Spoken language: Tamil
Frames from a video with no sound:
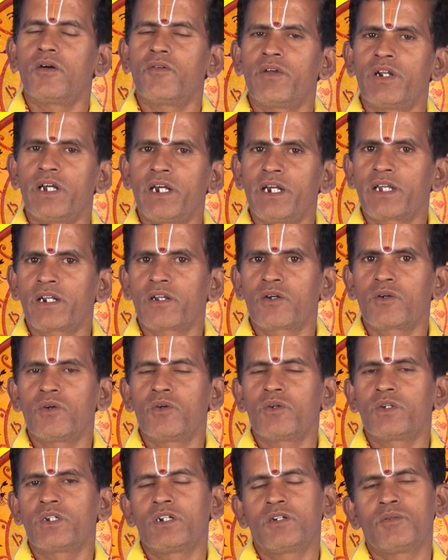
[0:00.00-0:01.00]
விநாயகர்
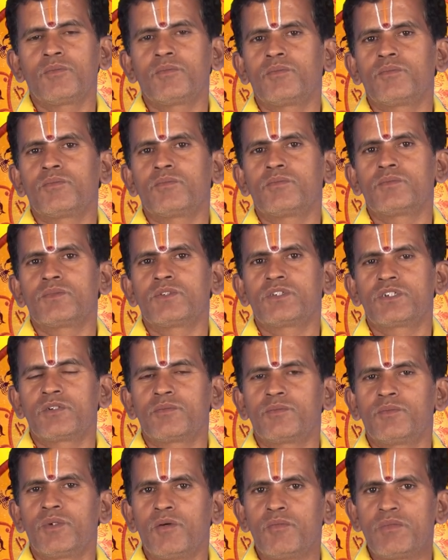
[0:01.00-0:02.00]
கோவிலிலும்
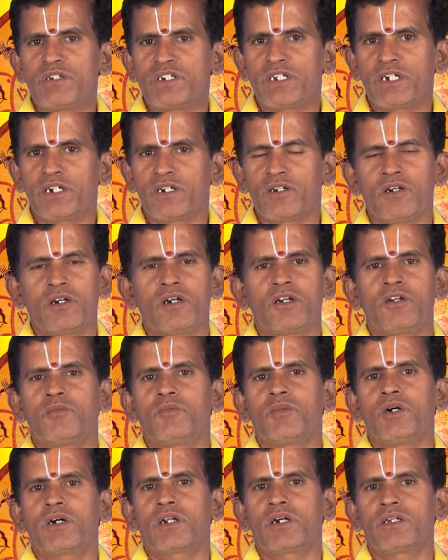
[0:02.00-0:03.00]
சிறப்பு
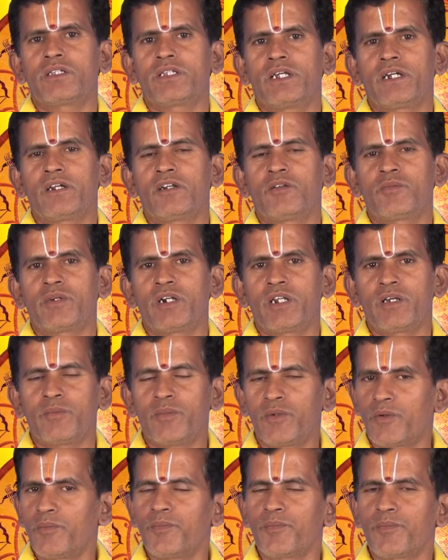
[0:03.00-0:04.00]
அபிஷேகங்களும் ஆராதனைகளும்
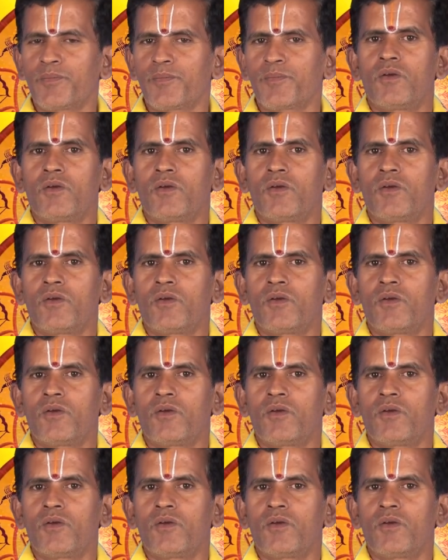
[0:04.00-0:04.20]
நடைபெறும்